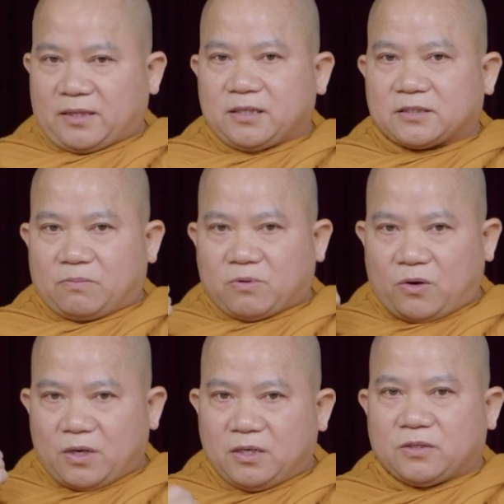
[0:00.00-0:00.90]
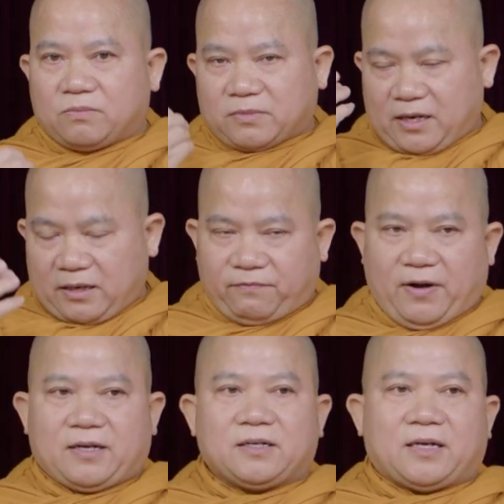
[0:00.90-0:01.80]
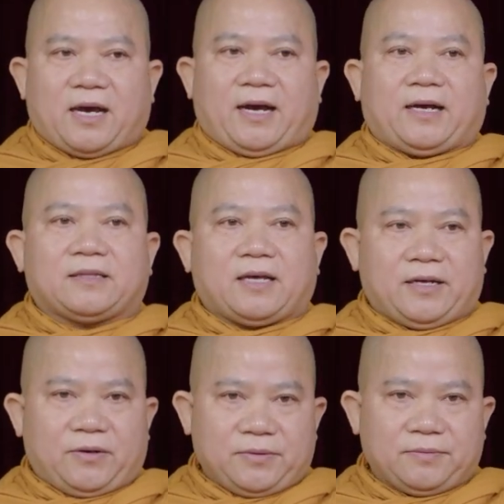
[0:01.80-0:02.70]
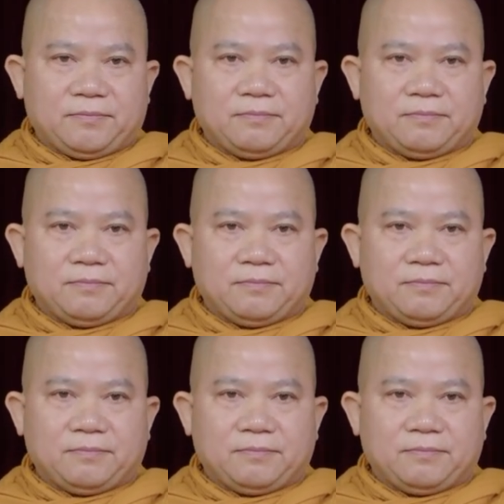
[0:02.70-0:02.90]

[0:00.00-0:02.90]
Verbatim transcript: tánh trong con người chúng ta nó vẫn là thay đổi